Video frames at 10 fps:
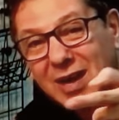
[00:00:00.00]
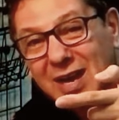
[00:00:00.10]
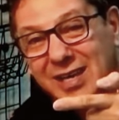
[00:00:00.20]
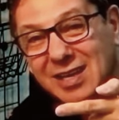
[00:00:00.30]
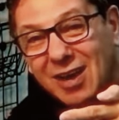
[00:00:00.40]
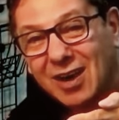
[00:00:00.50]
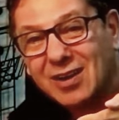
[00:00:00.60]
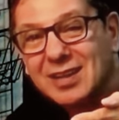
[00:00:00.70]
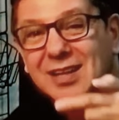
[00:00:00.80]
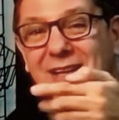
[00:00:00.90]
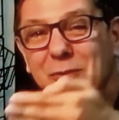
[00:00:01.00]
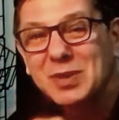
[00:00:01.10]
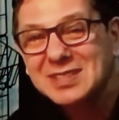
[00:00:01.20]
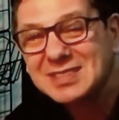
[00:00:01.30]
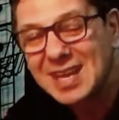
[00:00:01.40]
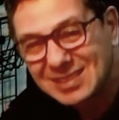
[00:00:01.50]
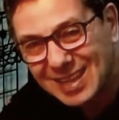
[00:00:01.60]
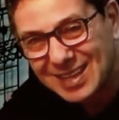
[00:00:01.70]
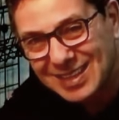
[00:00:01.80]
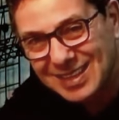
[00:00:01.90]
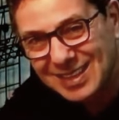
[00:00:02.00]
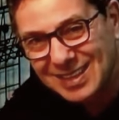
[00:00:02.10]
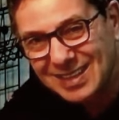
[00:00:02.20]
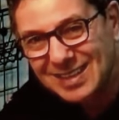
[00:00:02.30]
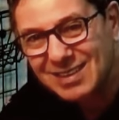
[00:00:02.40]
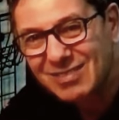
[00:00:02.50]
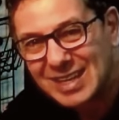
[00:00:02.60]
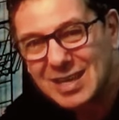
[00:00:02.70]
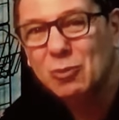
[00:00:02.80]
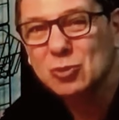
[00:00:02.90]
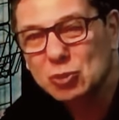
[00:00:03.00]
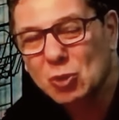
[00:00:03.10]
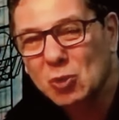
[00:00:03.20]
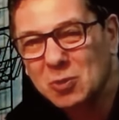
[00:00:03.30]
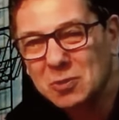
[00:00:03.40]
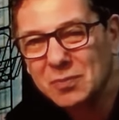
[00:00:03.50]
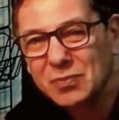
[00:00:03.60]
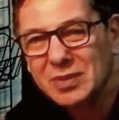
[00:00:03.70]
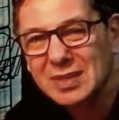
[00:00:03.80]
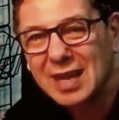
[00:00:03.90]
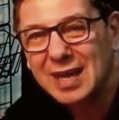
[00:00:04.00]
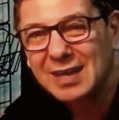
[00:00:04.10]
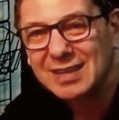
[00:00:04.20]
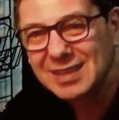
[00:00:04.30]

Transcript: Olha aqui, ó, o presidente está aqui, vai dar um show, tá?